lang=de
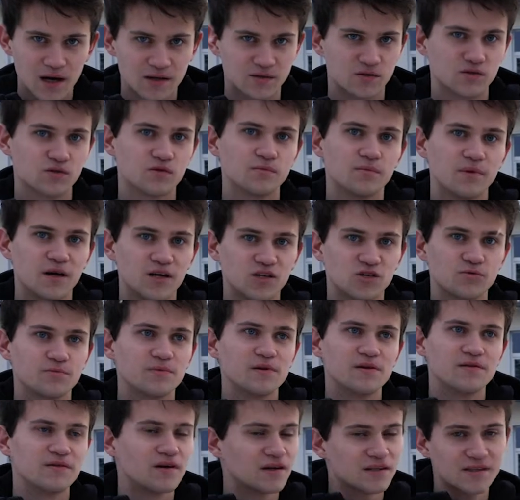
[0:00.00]
also zum
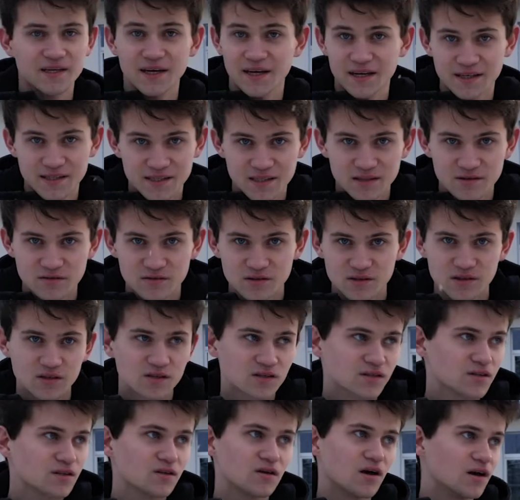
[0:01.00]
Beispiel was
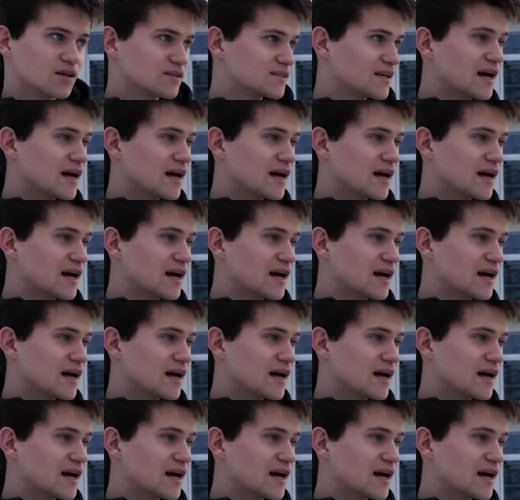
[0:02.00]
Kreatives,